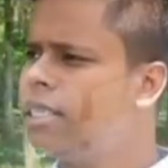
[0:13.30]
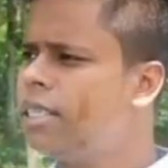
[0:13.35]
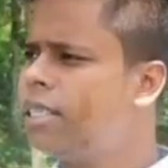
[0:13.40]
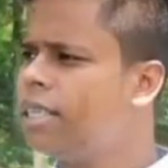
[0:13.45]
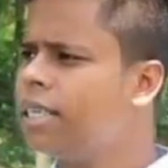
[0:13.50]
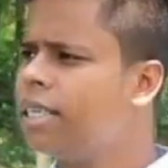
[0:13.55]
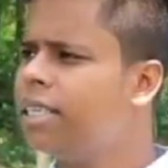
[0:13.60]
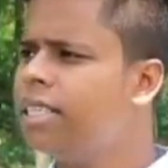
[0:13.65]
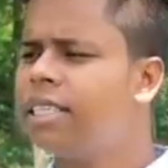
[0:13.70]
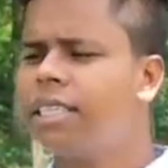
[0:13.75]

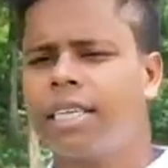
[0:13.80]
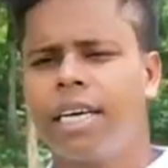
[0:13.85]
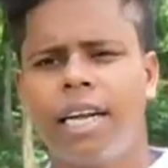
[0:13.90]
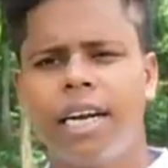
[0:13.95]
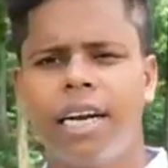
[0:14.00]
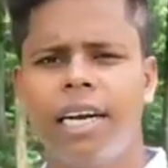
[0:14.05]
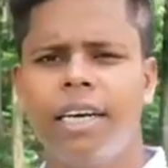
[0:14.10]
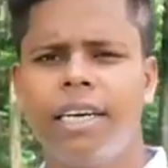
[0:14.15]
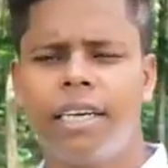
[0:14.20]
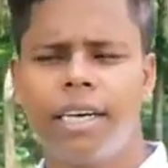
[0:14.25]
থেকে
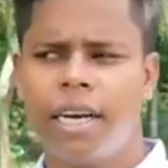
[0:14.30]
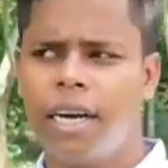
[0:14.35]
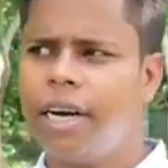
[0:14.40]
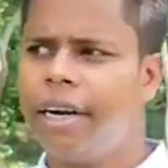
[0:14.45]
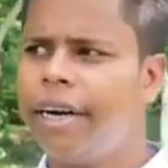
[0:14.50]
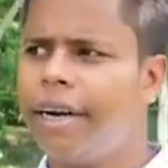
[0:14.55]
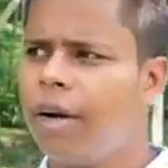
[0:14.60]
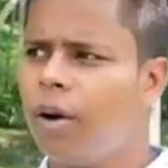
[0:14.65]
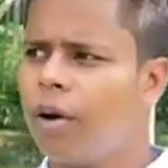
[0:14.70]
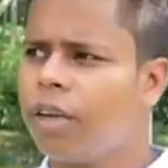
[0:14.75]
স্কারের
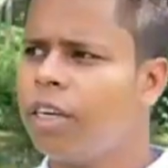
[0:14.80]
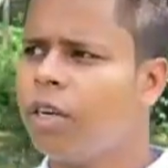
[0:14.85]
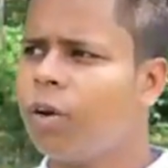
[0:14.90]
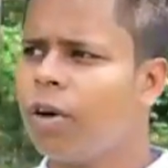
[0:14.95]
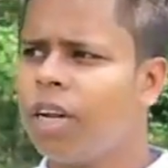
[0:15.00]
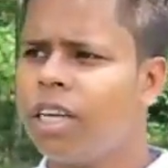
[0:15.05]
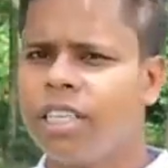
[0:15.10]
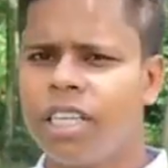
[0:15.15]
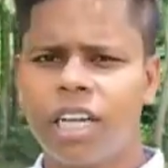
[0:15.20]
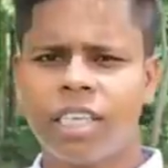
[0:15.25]
লিটেলারে লগ
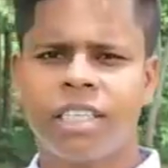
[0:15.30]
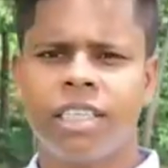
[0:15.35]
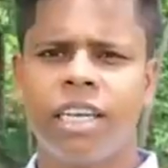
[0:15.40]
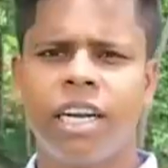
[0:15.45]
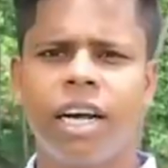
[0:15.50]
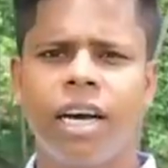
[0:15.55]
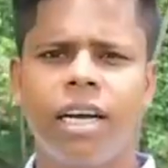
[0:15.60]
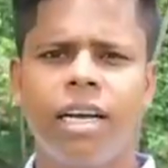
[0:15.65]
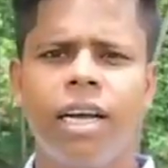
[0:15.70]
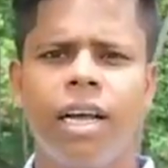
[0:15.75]
করা যাচ্ছে না